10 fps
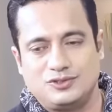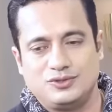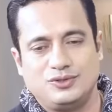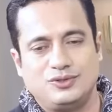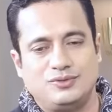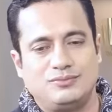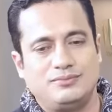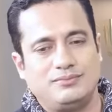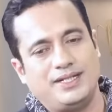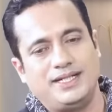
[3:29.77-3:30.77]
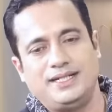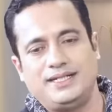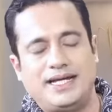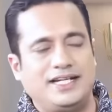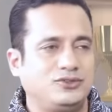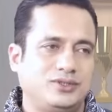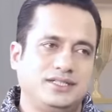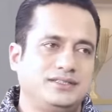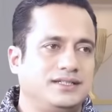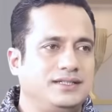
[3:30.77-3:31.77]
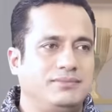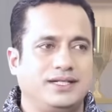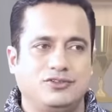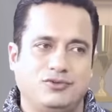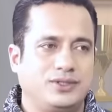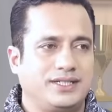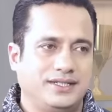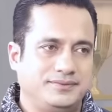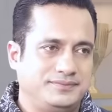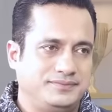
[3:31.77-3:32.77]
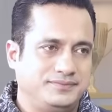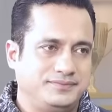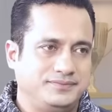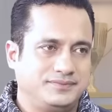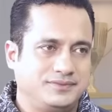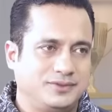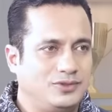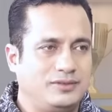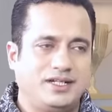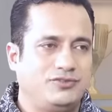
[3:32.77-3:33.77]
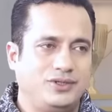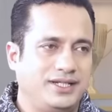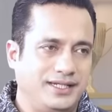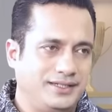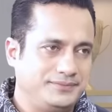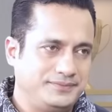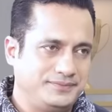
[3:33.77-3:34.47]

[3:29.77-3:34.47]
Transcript: तो मैंने एज रूटीन संदीप भाई को फ़ोन किया उन्होंने मेरा फ़ोन नहीं लिया